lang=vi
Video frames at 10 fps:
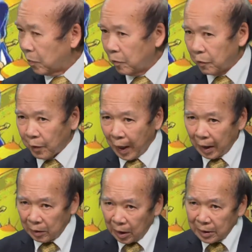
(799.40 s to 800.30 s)

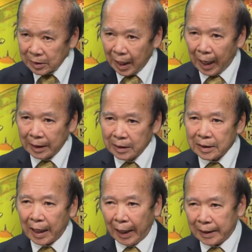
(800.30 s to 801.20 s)
và tất cả những
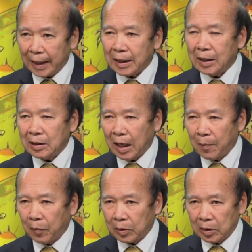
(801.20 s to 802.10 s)
cải cách ấy là
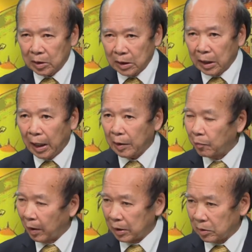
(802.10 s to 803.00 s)
một người
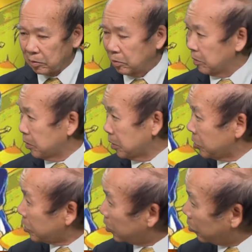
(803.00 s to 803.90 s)
mà giáo
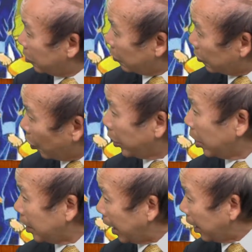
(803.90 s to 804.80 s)
sư nói
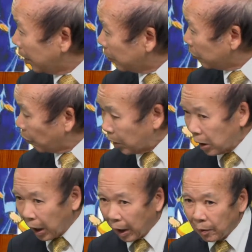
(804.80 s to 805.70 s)
đó là một
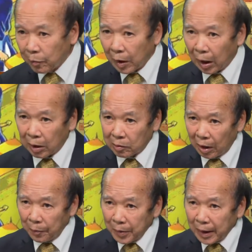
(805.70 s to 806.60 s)
người mà
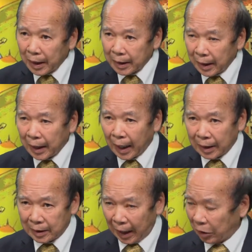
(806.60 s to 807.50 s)
đã biết được các
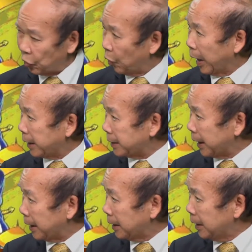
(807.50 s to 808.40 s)
cải cải tổ hành
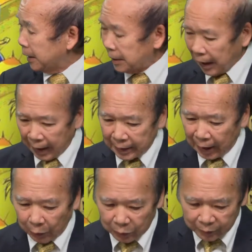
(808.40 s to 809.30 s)
tránh cải
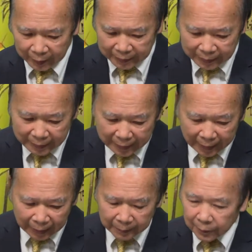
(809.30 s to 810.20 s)
tổ về dinh
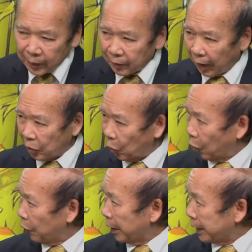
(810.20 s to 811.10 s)
điền cải
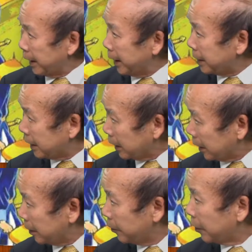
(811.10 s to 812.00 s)
tổ về ký
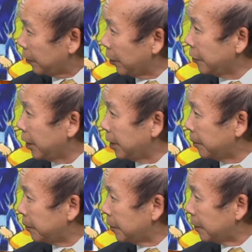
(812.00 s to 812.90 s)
cử vân vân
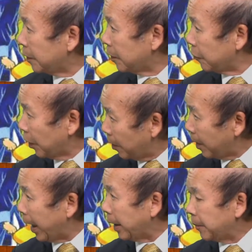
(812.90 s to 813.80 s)
thương mại thương
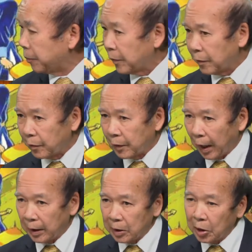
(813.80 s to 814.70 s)
mại
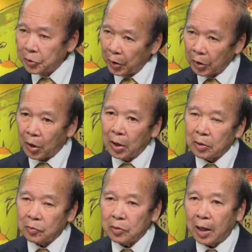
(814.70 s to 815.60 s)
yeah. những cái chuyện đó thì
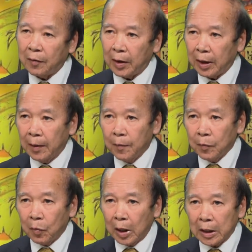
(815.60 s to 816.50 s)
chúng ta phải
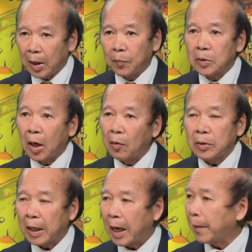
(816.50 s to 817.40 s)
một người tầm thường không
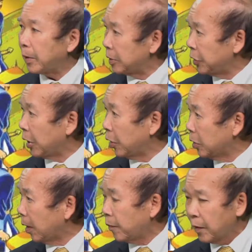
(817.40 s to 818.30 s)
thể làm được chuyện đó
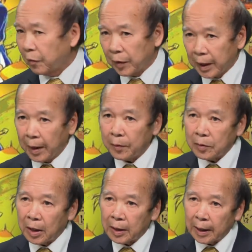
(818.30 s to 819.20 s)
được vì yeah. Dạ. thế
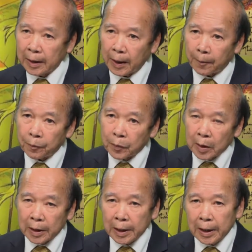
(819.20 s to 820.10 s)
chúng ta thấy rằng
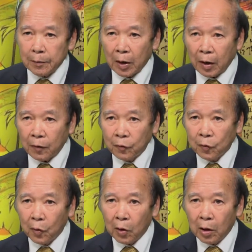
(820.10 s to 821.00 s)
khi mà
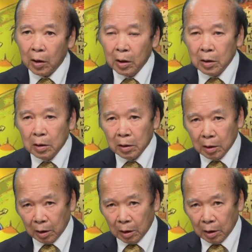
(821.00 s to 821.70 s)
vua uh,